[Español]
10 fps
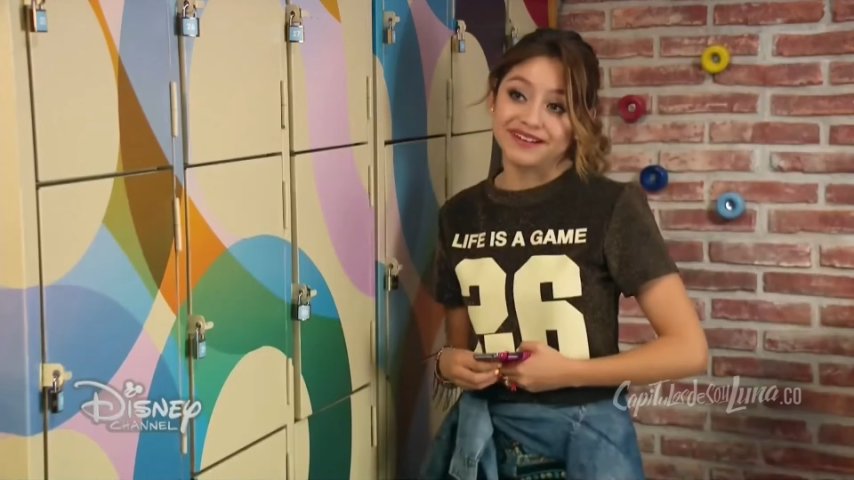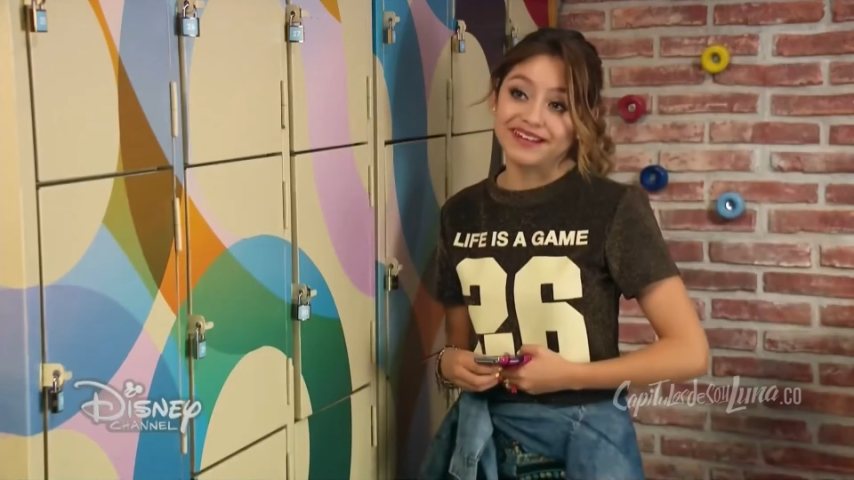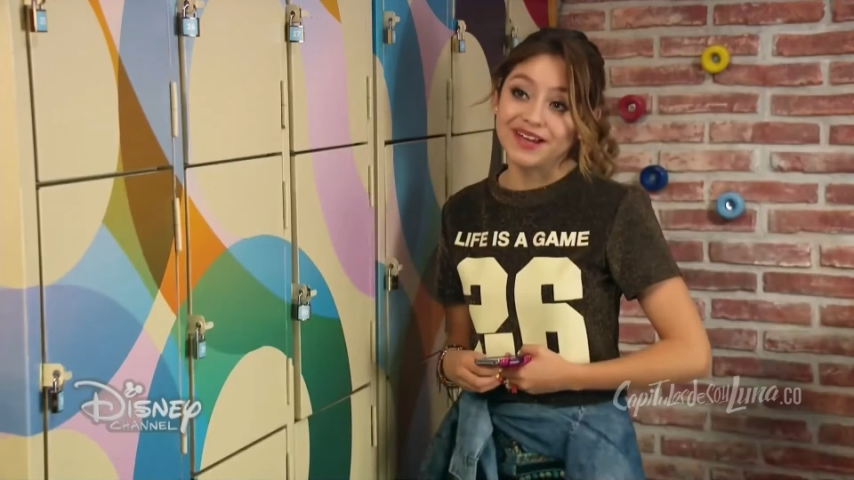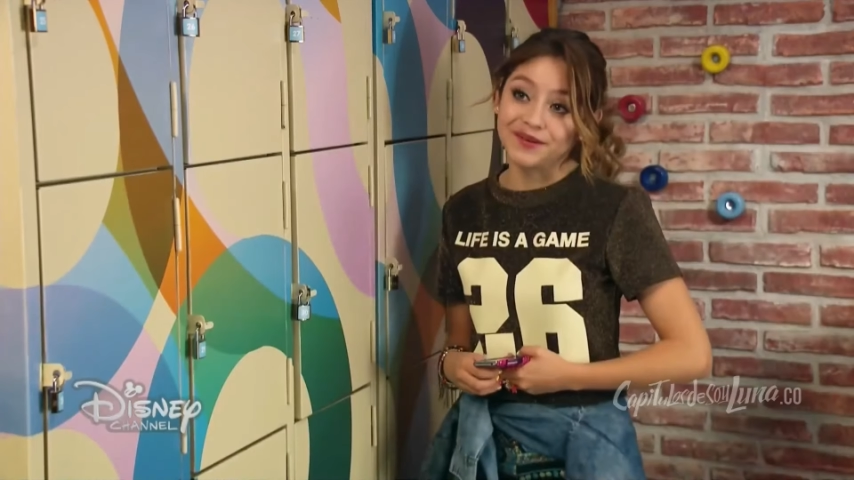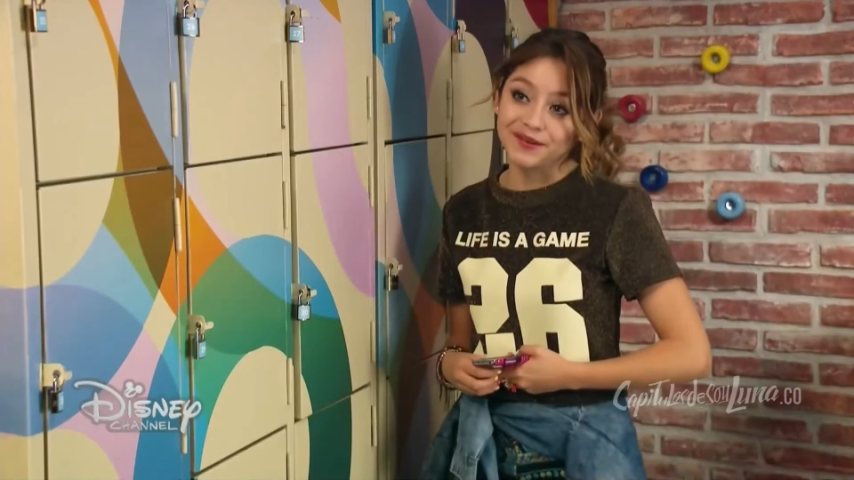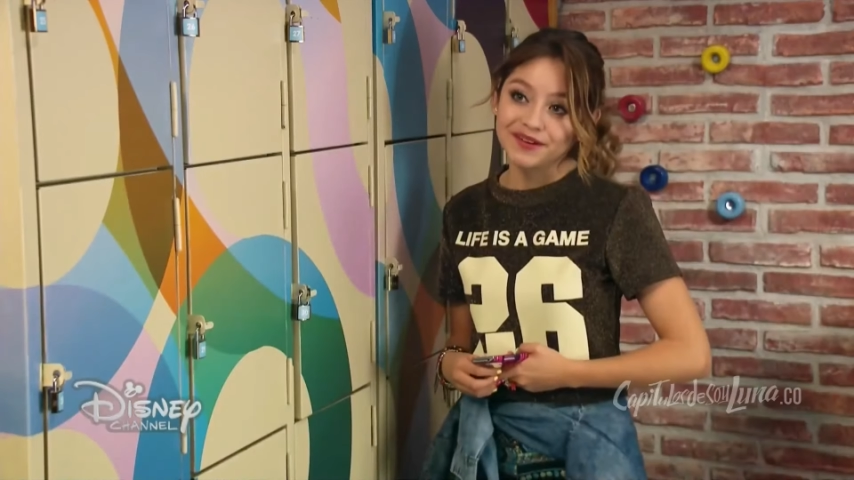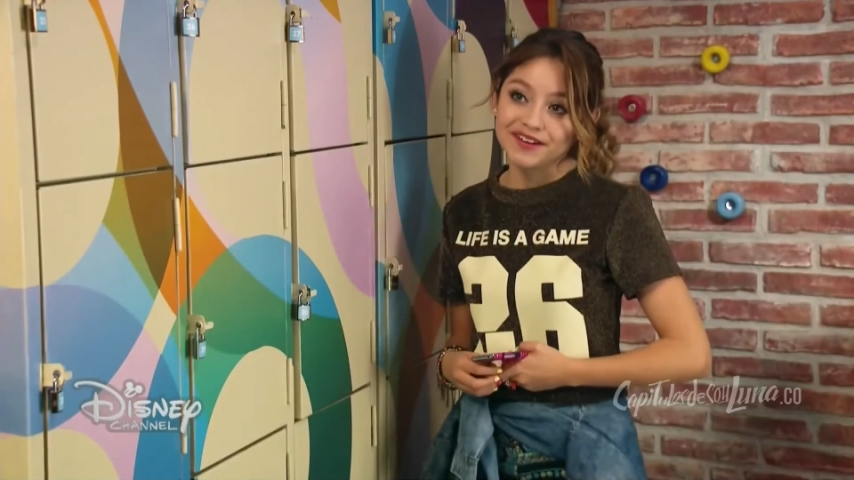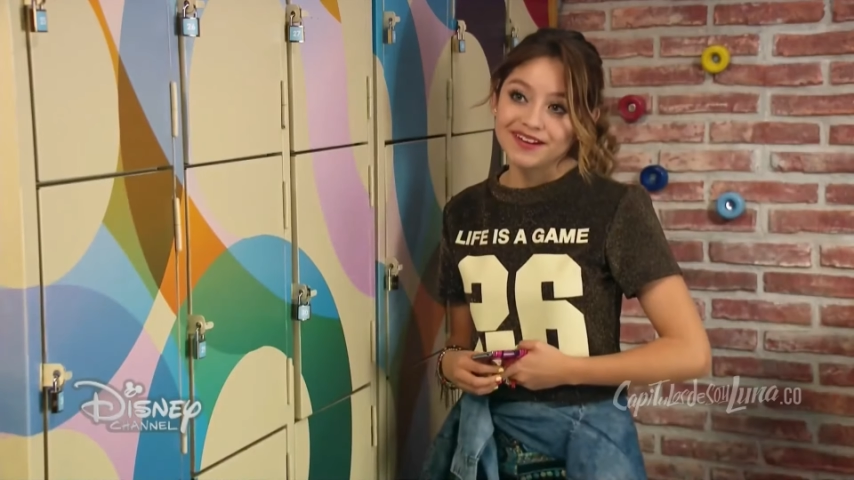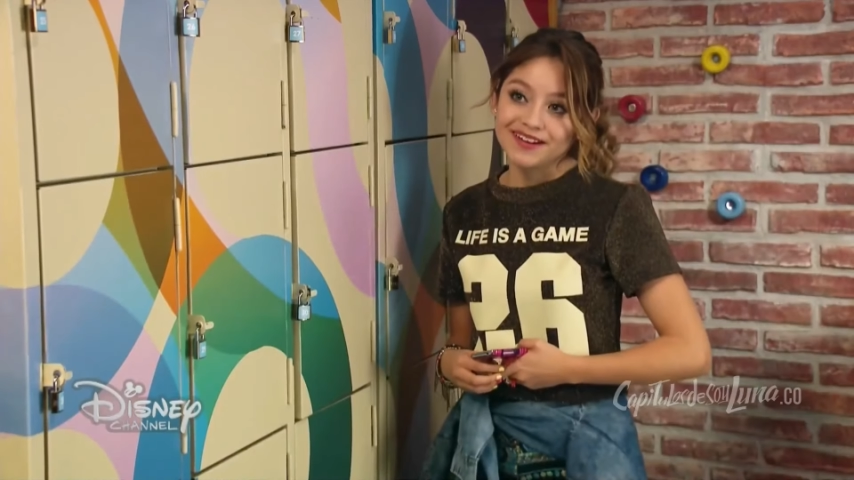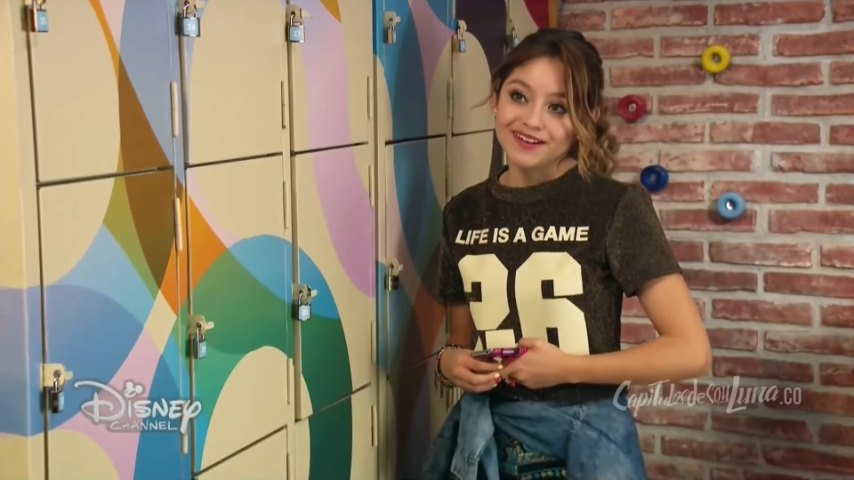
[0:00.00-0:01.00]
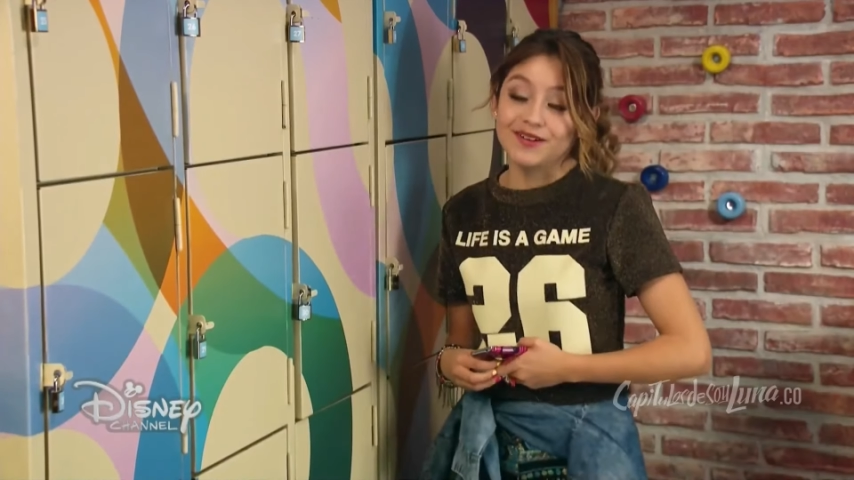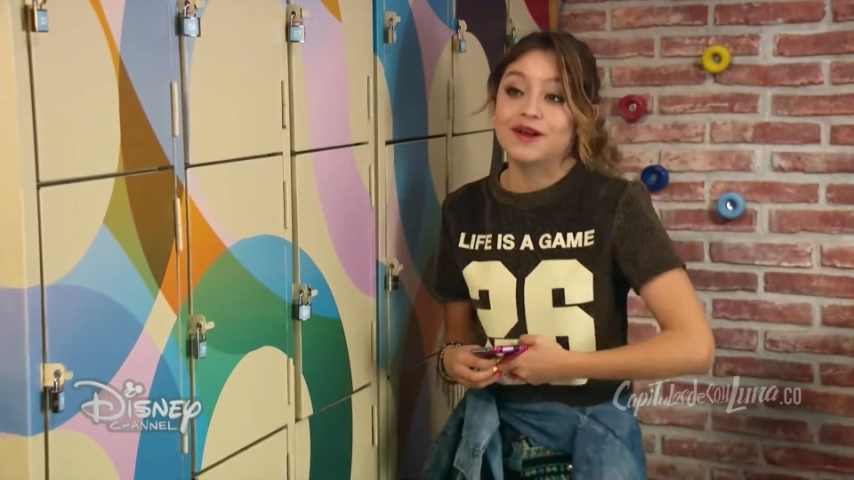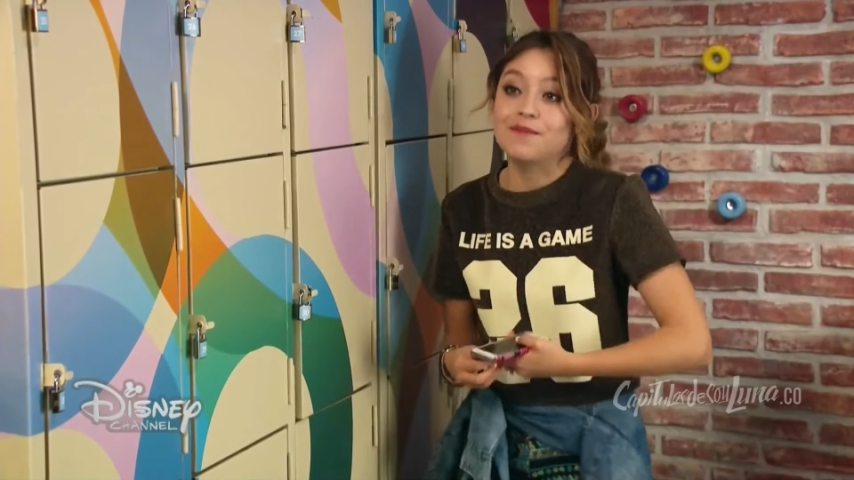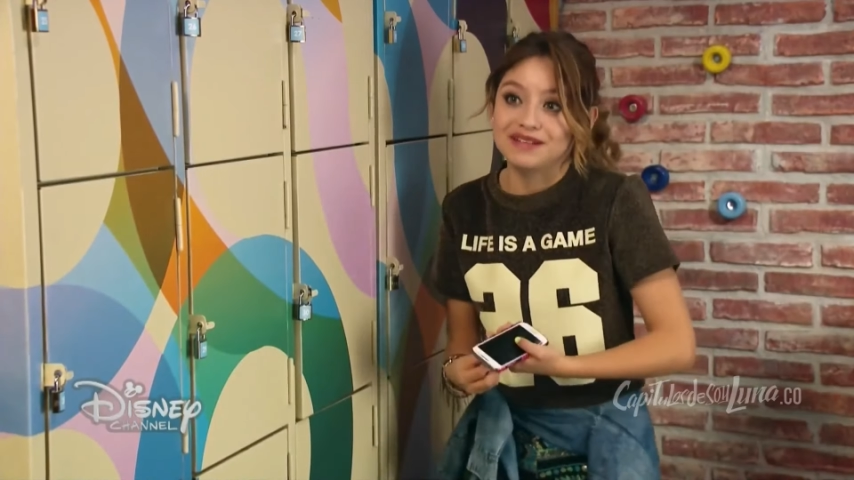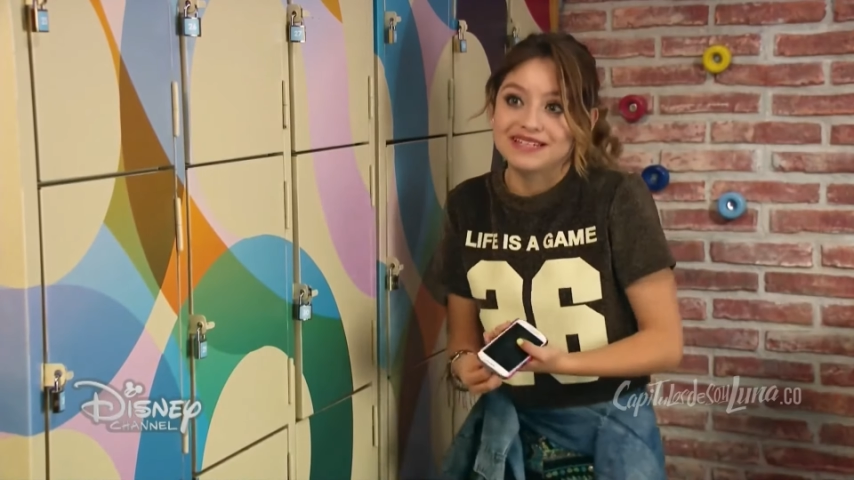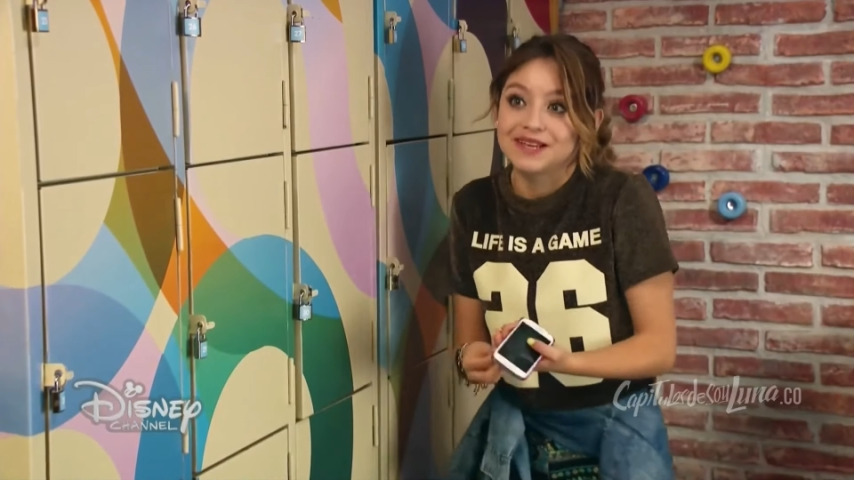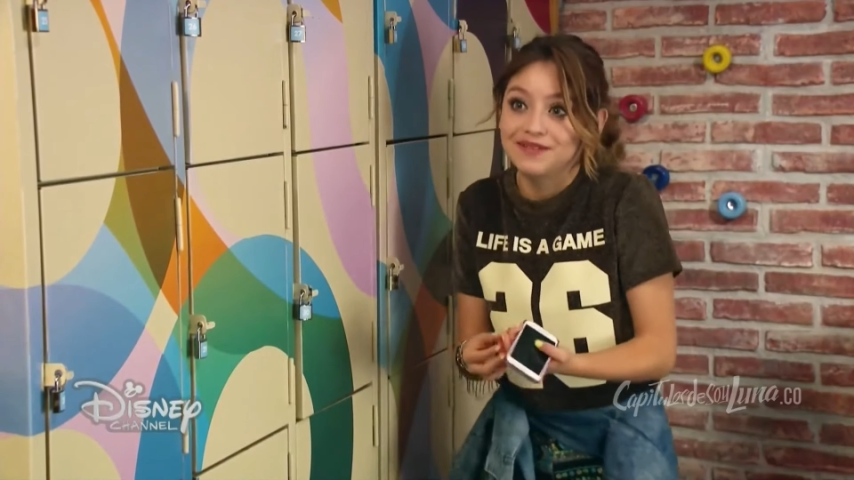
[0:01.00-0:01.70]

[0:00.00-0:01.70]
para Mateo. Lo que pasa